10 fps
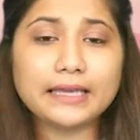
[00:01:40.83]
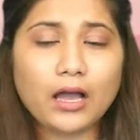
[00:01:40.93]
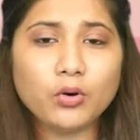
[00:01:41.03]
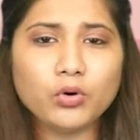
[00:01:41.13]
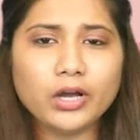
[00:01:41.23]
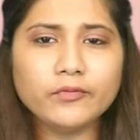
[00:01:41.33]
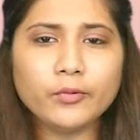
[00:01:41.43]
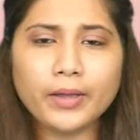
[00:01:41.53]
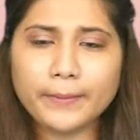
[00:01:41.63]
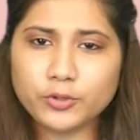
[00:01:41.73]
क्या हुआ
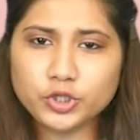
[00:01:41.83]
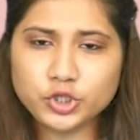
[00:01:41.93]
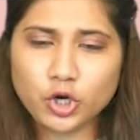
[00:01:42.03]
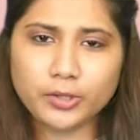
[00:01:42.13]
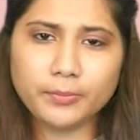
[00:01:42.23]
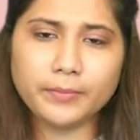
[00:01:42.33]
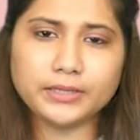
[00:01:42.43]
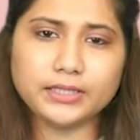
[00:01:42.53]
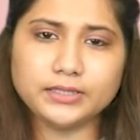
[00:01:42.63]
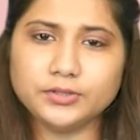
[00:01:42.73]
वो मैं आपको शॉर्ट में
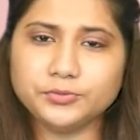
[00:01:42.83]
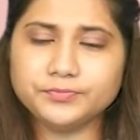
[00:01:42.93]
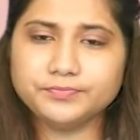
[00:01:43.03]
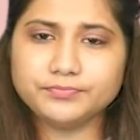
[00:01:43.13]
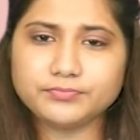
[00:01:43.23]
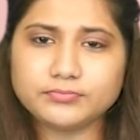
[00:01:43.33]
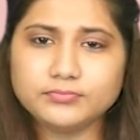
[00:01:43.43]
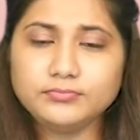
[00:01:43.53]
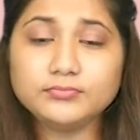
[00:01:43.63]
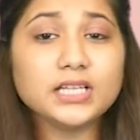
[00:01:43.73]
बताती हूँ
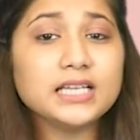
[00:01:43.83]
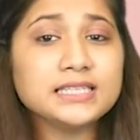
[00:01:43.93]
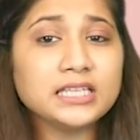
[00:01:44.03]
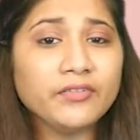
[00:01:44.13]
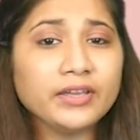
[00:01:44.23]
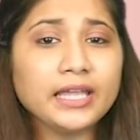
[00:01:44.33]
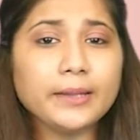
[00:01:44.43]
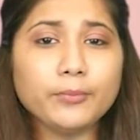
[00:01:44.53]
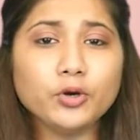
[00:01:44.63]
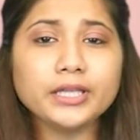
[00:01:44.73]
सर्वे की
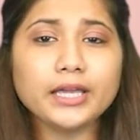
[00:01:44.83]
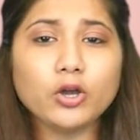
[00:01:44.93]
रिपोर्ट के